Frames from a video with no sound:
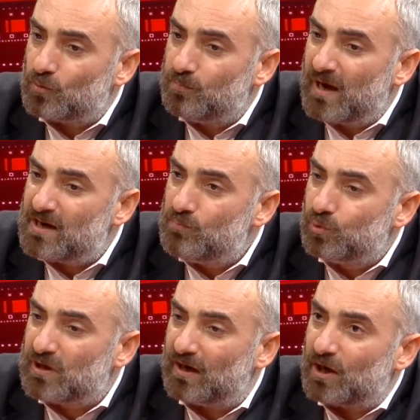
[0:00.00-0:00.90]
Bakın
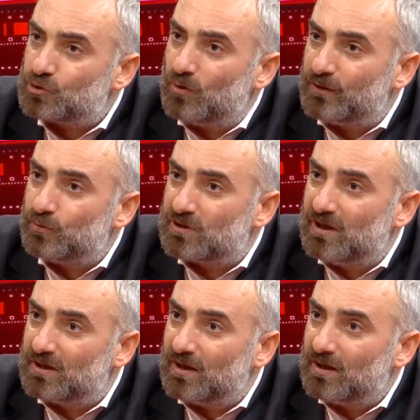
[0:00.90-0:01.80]
Bulgarlar şu an
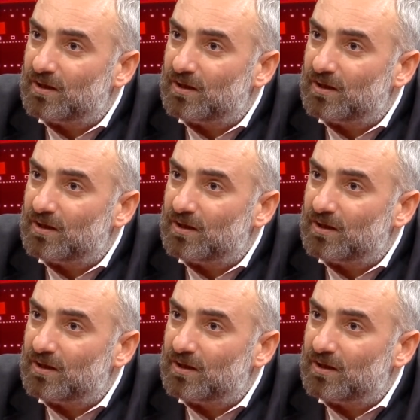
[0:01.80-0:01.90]
Türkiye'de.